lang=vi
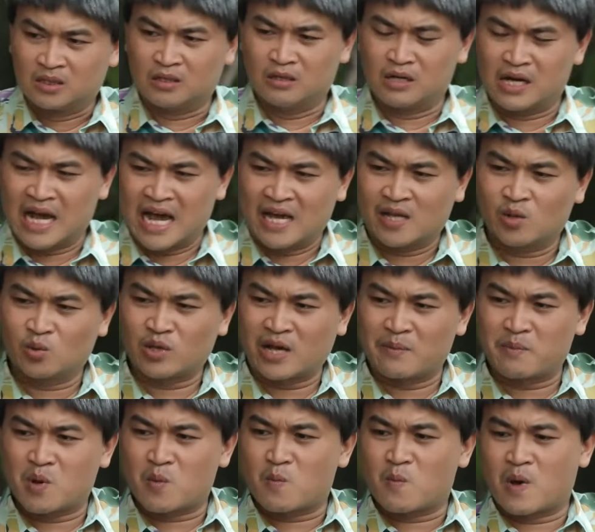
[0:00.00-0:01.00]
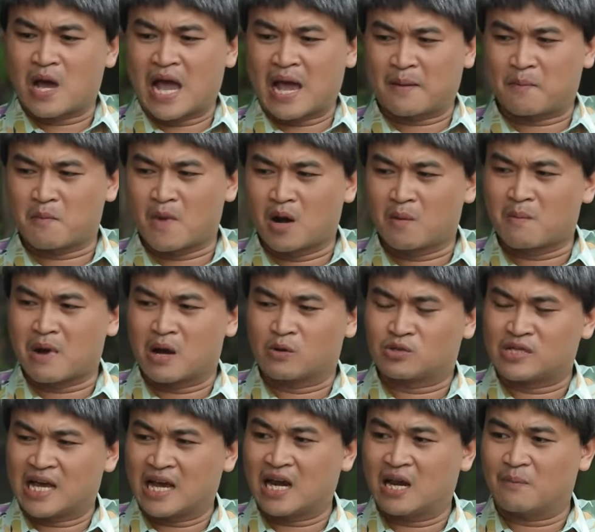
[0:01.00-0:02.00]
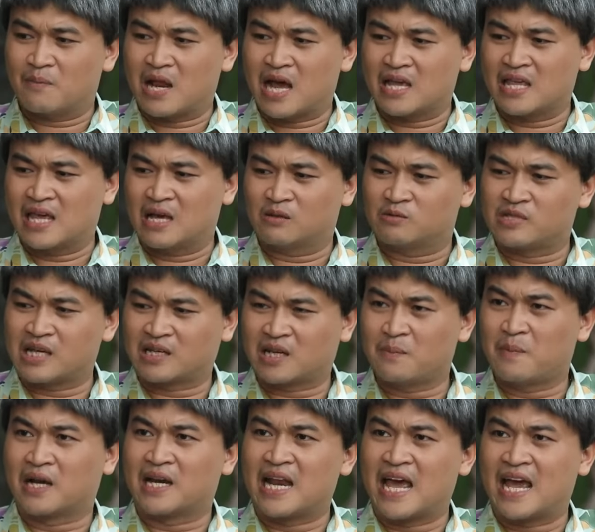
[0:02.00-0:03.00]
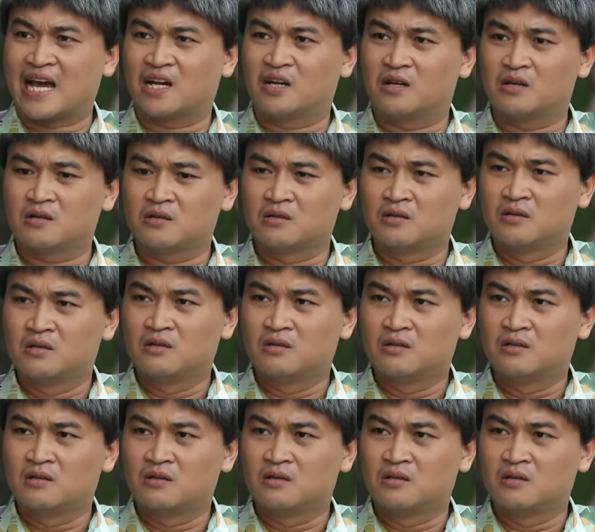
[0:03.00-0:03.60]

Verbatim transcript: thường ngày chú thấy mình ăn bận màu sắc lắm đã về sách cái bịch đen nữa